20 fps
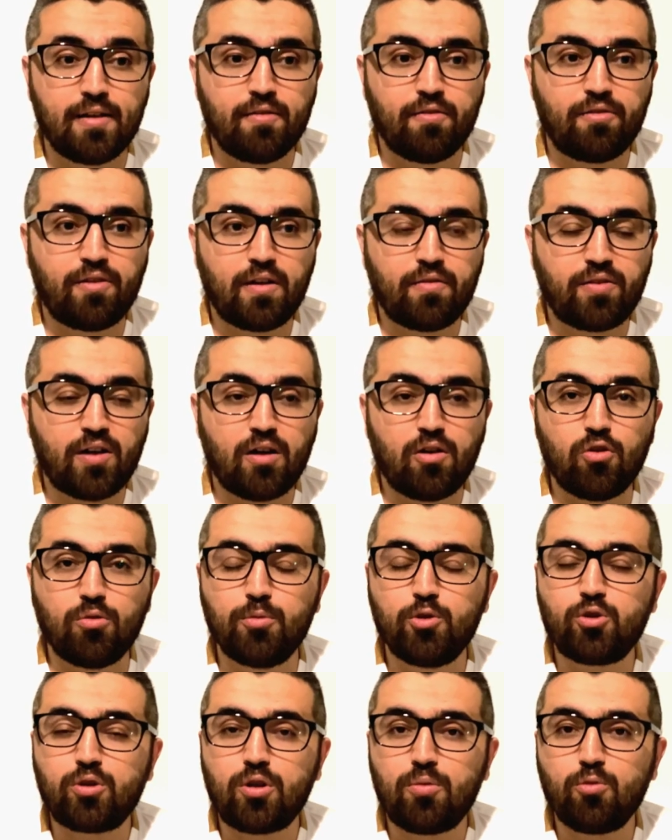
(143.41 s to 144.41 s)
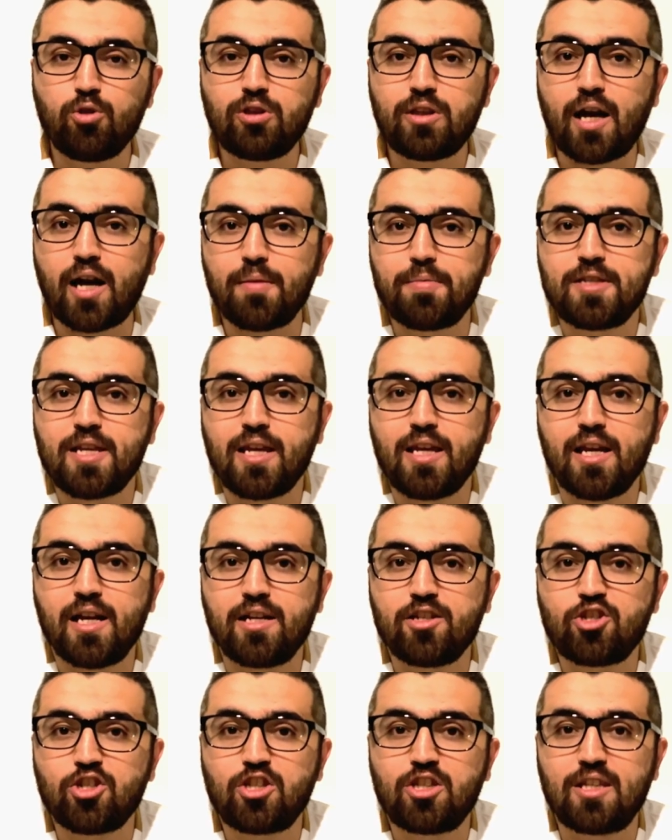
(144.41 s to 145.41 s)
فأمور المنتخب سيئة
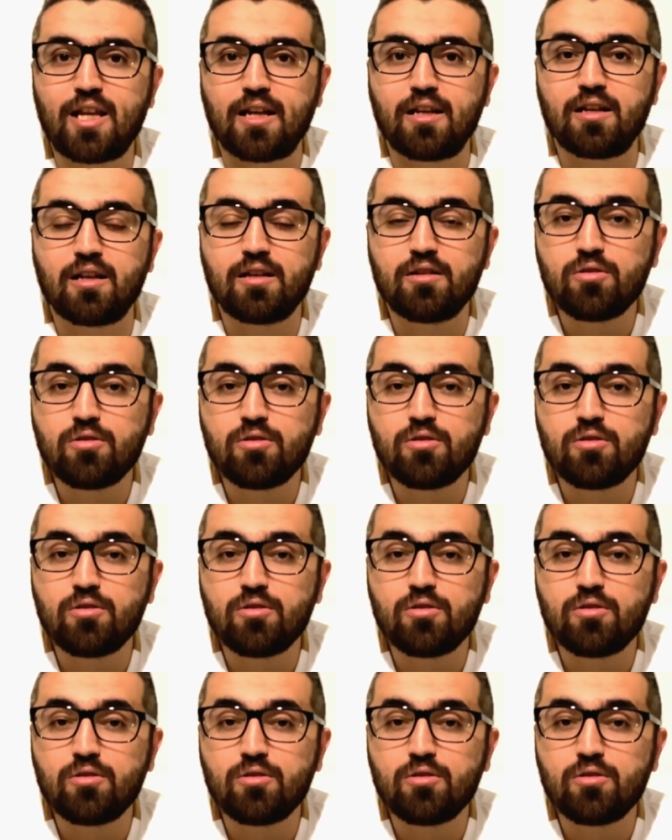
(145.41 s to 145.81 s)
جدا